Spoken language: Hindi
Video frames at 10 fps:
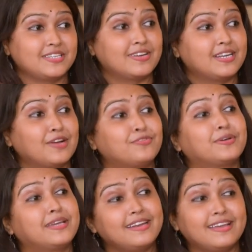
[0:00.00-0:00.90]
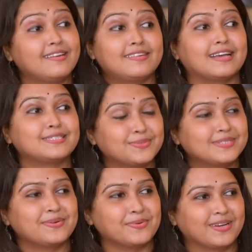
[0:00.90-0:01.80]
जीवन है वो किन किन रास्तों
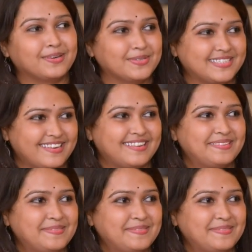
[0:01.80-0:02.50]
से होकर गुजरा